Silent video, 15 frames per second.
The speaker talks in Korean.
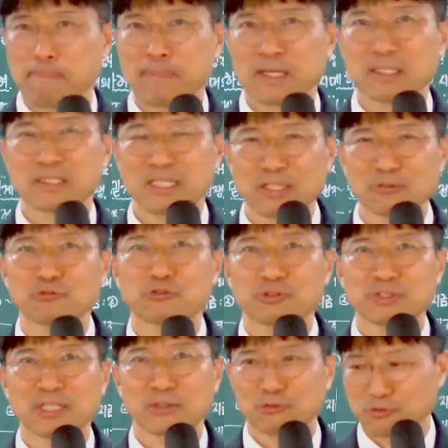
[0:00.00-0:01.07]
그 생수를
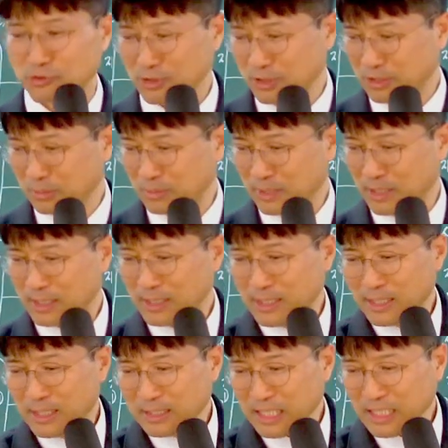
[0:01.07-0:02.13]
찾을 수 있는 겁니다.
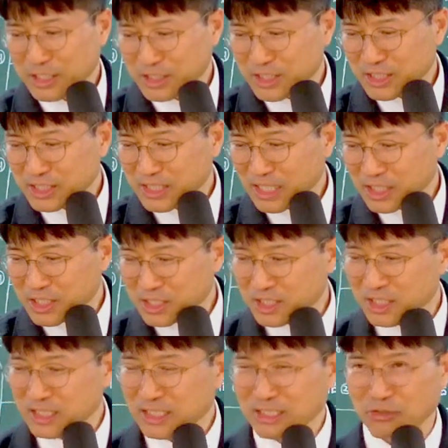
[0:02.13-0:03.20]
그러니까 이것이 그게 그려져
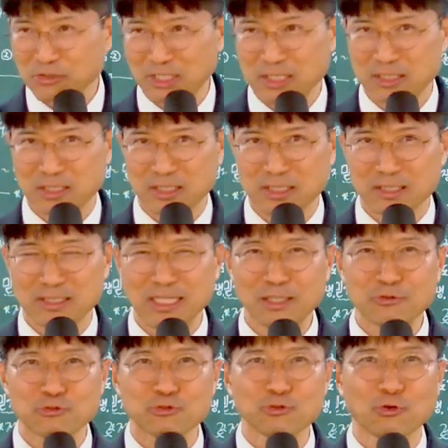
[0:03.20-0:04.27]
있는 거예요. 사실은 그
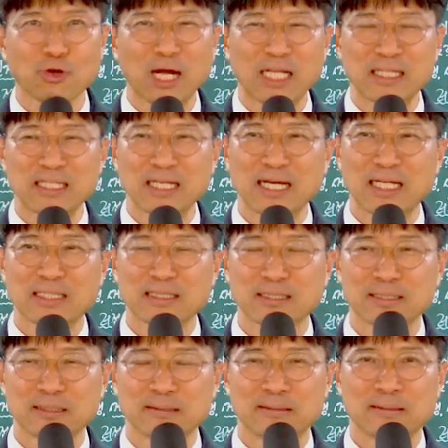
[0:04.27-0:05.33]
생수로
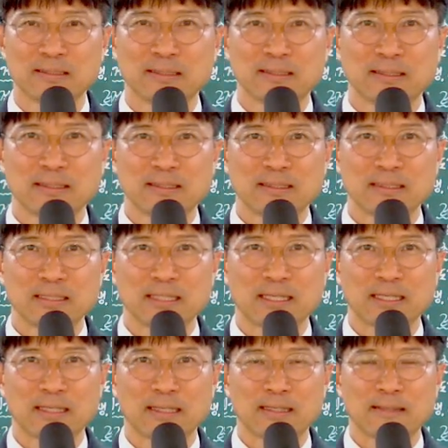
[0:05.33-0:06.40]
안내하는
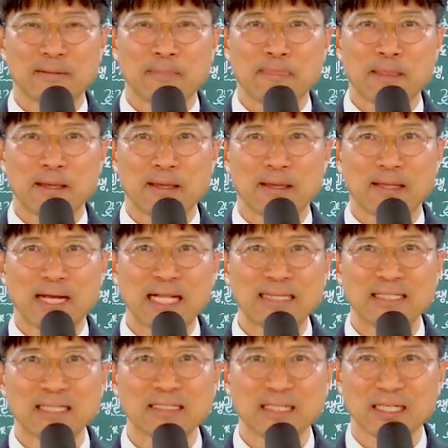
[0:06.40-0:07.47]
이게
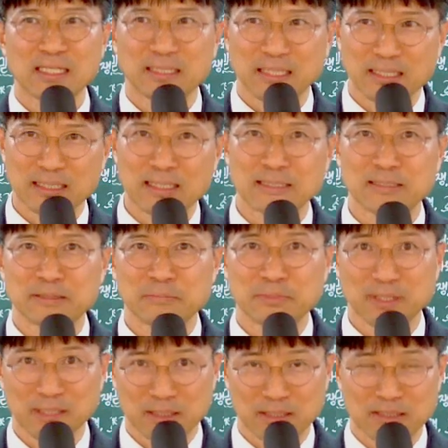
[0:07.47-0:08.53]
안내자 역할을 하는
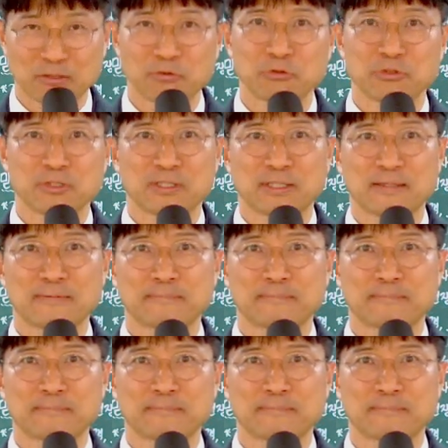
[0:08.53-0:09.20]
겁니다. 이 전도지가